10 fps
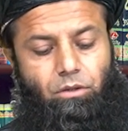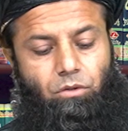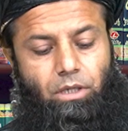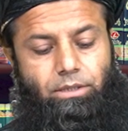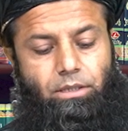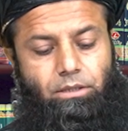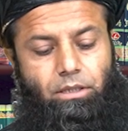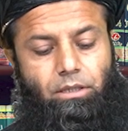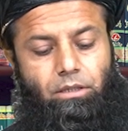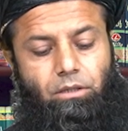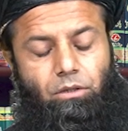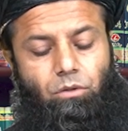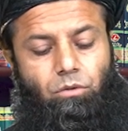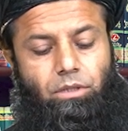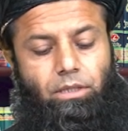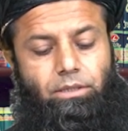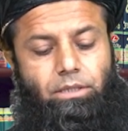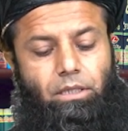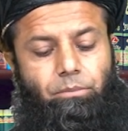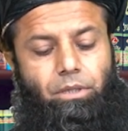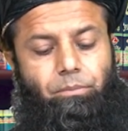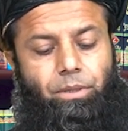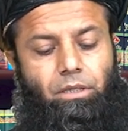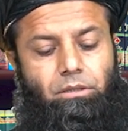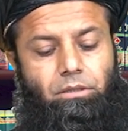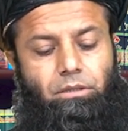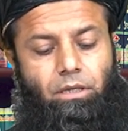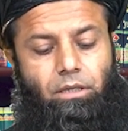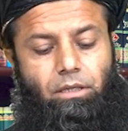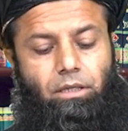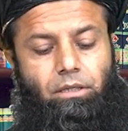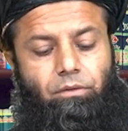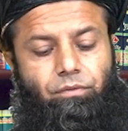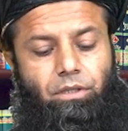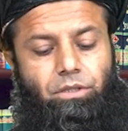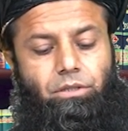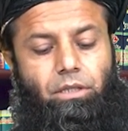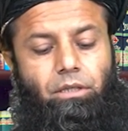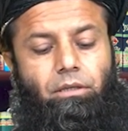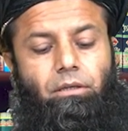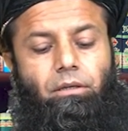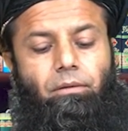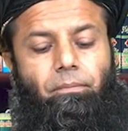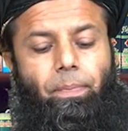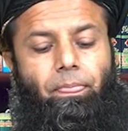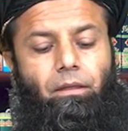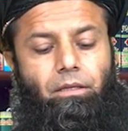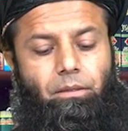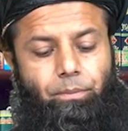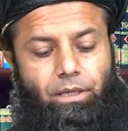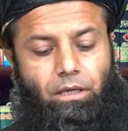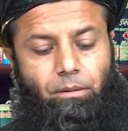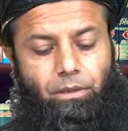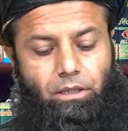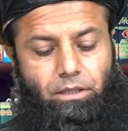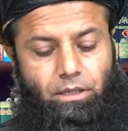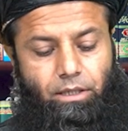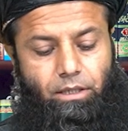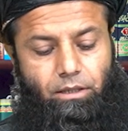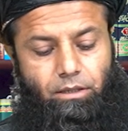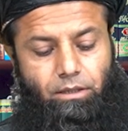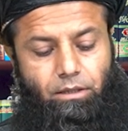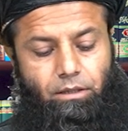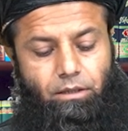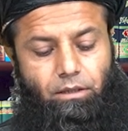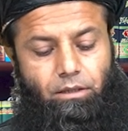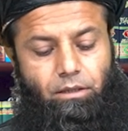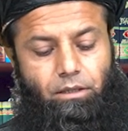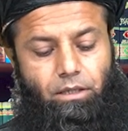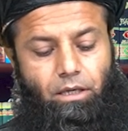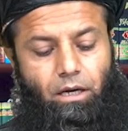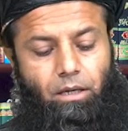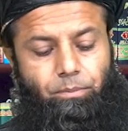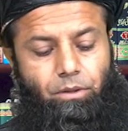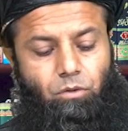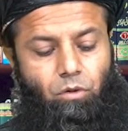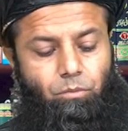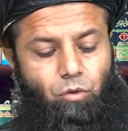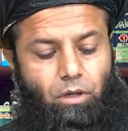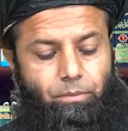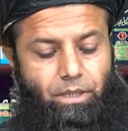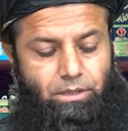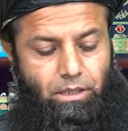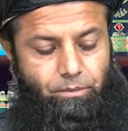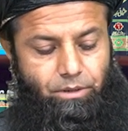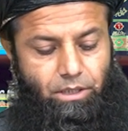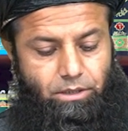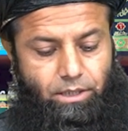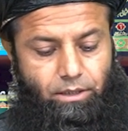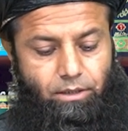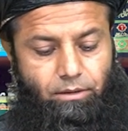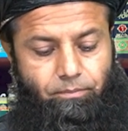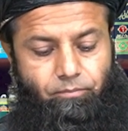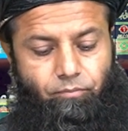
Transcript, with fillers: तो हज़रत लूत आसमाम के पास अल्लाह के फ़रिश्ते ये पैगाम लेकर आए कि आपकी कौम को अब अजाब दिया जाएगा